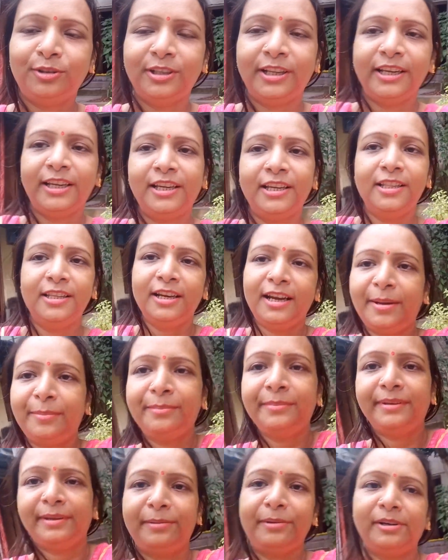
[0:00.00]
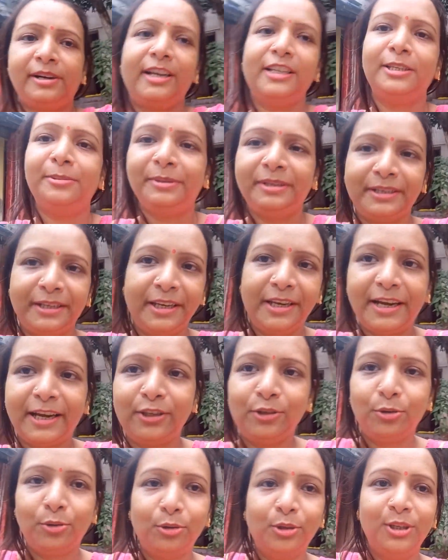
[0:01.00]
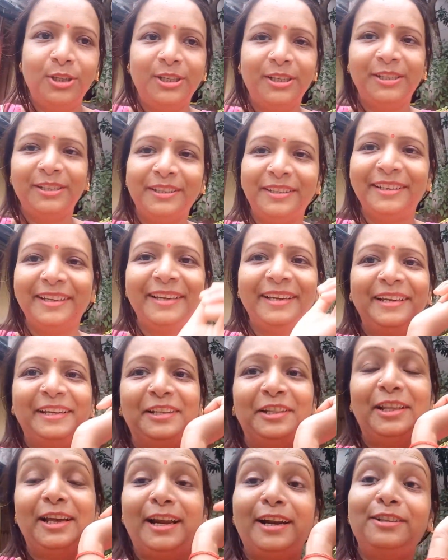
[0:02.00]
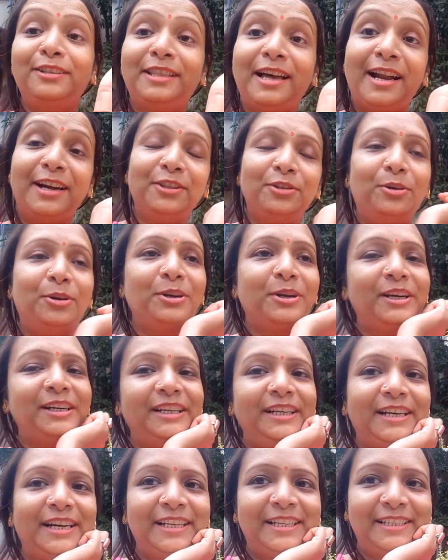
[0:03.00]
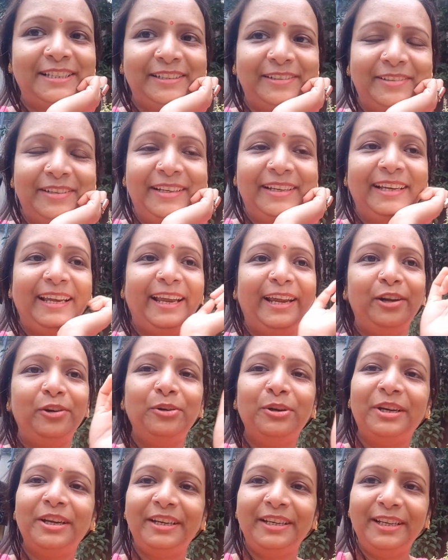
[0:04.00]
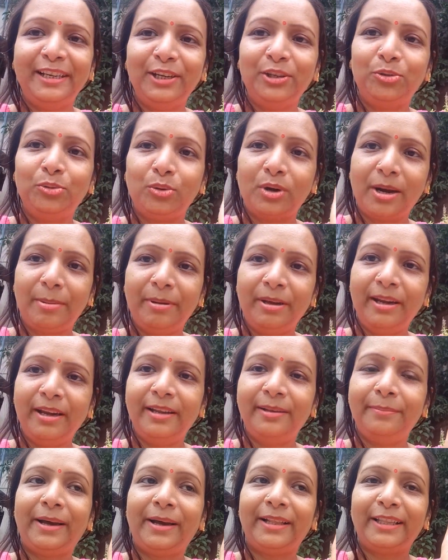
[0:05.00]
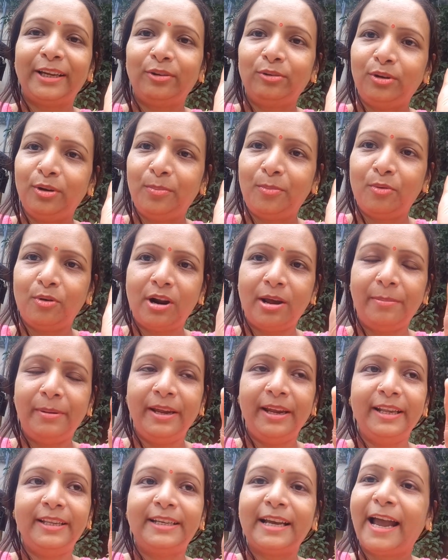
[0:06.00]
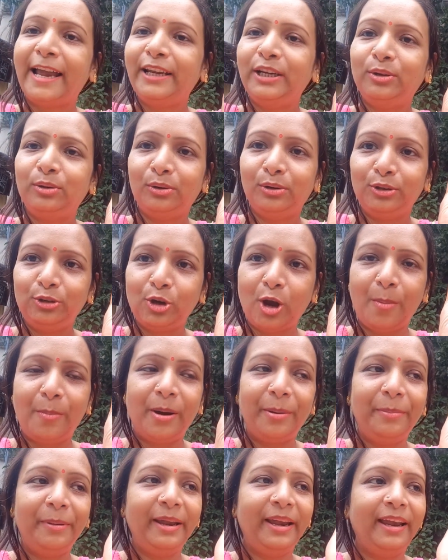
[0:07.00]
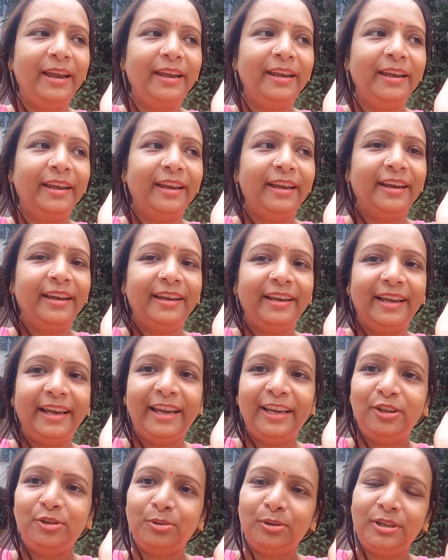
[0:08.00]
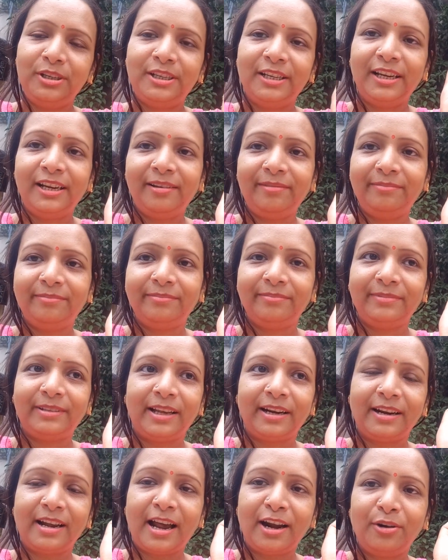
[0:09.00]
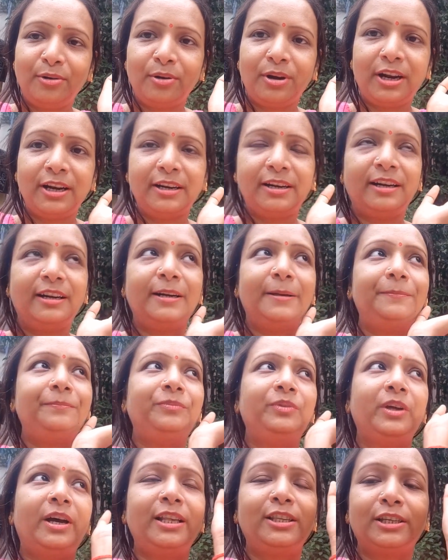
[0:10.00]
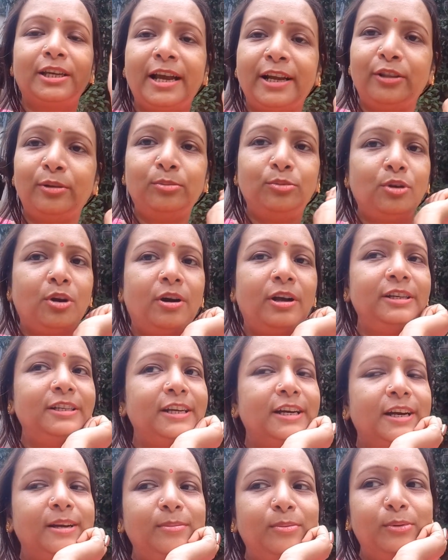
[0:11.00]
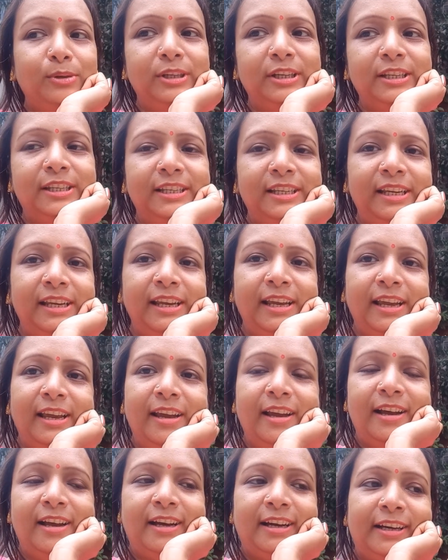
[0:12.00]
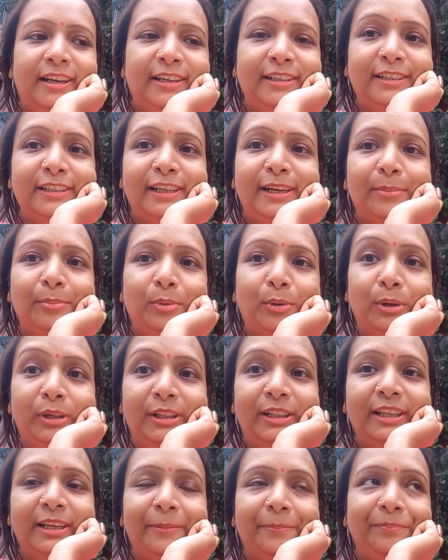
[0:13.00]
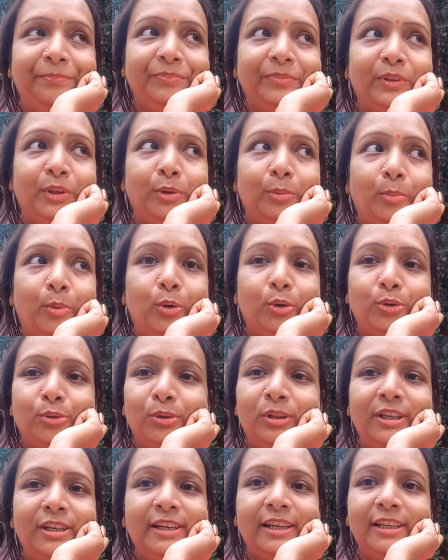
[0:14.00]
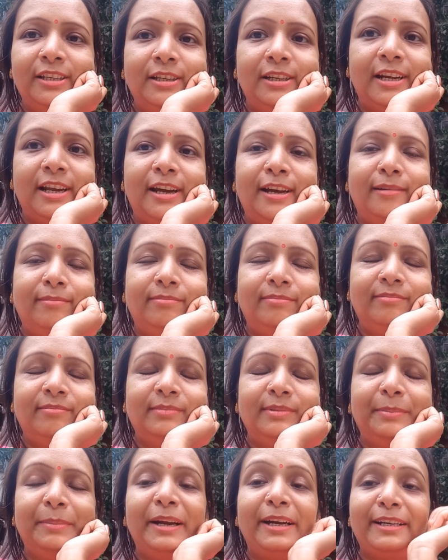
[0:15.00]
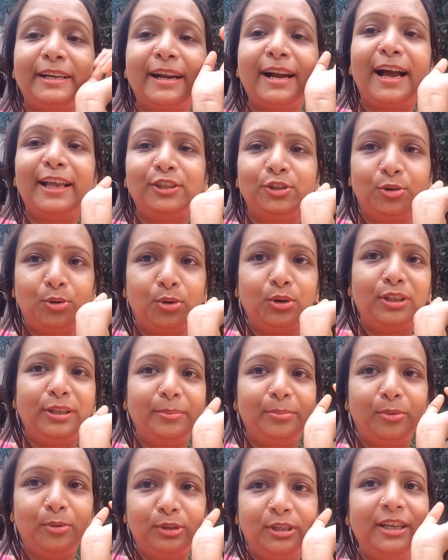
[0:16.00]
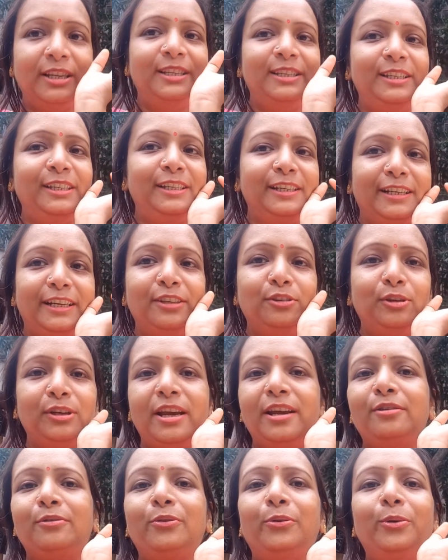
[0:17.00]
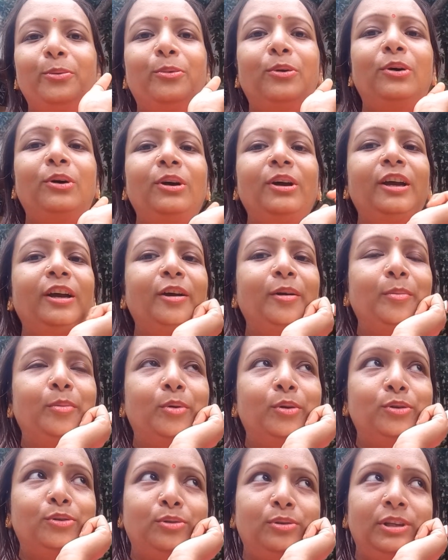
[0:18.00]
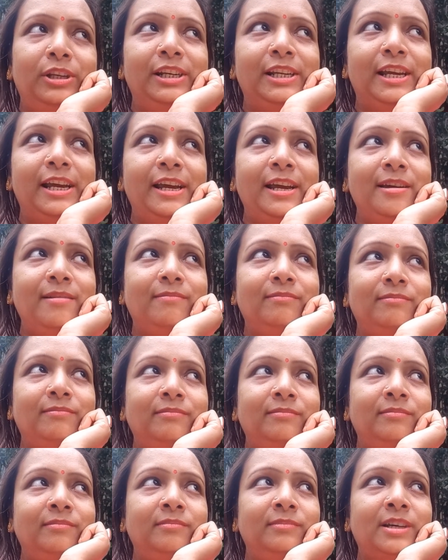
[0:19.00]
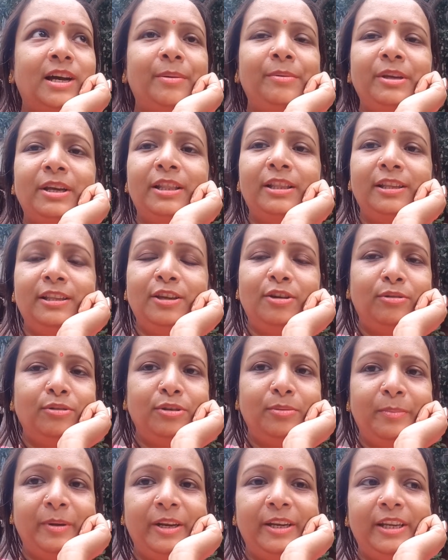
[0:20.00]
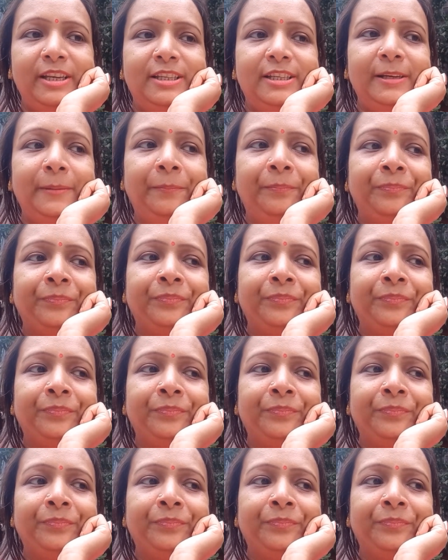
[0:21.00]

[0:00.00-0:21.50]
দেখিয়ে দিলাম আমার হাজব্যান্ড কি কাজ করছে তার তার দরকারি কাজ এগুলোকে নিয়ে শুকাবে পাতাগুলো পোড়াবে ছাইগুলো জমাবে এই চলছে তার কাণ্ড কারখানা তো আজকে একদম সকাল সকাল বসেছি আর যেটা বলতে তো পরশু দিনকে যেটা মানে একটা কাজ করতে বসেছি সেটা শেয়ার করব পরশু দিনকে আমি আর দিদিও যে বেরিয়েছি